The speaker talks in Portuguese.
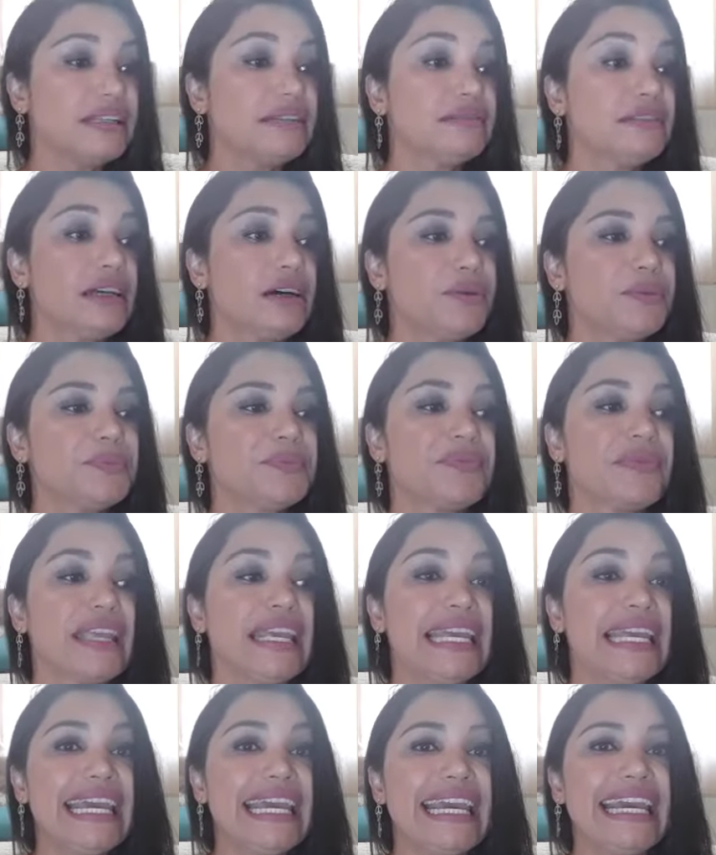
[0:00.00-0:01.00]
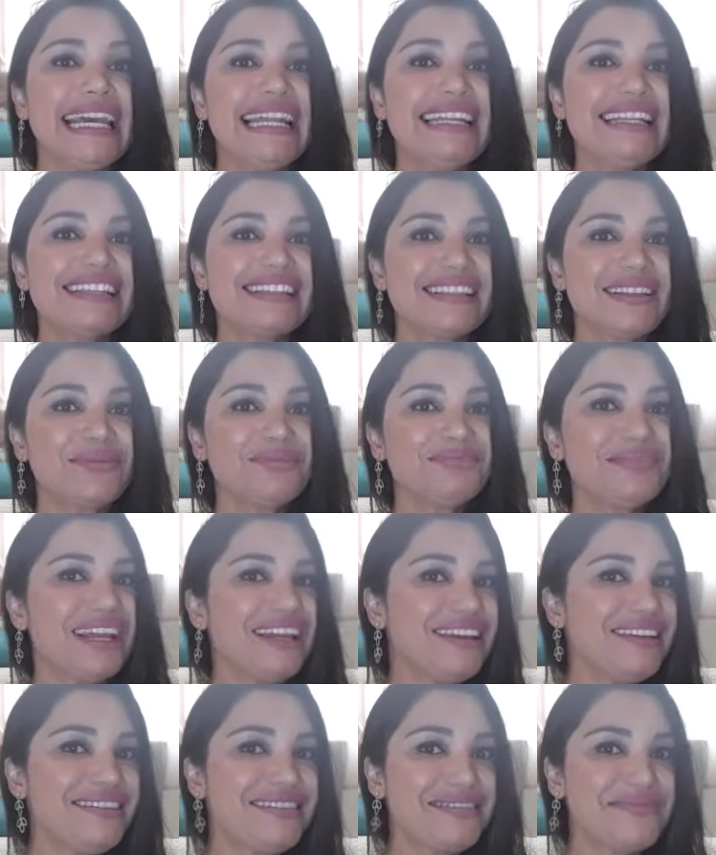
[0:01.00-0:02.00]
Então, eles não
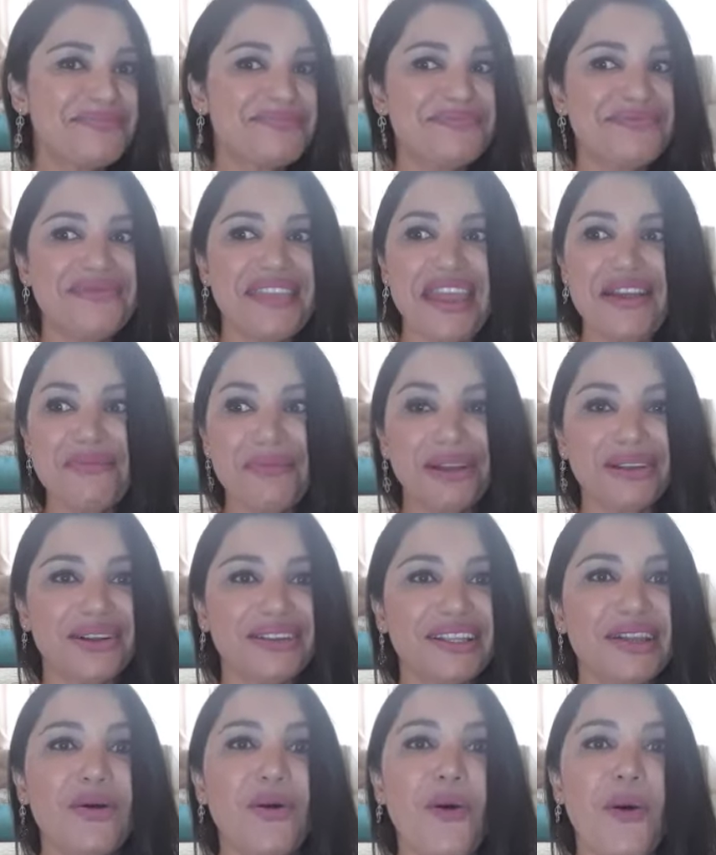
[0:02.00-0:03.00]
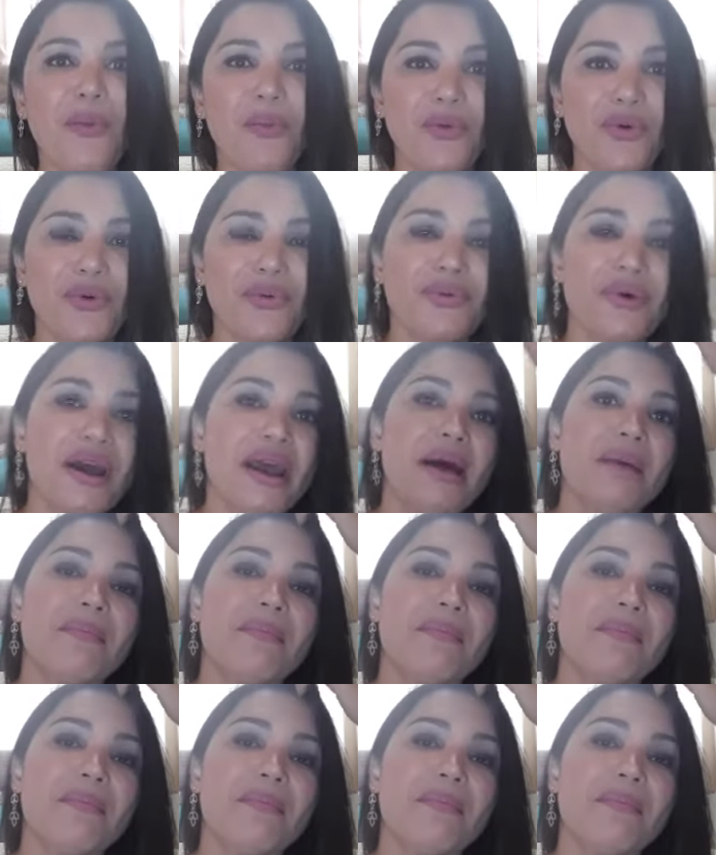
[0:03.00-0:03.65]
têm nenhuma nota em comum,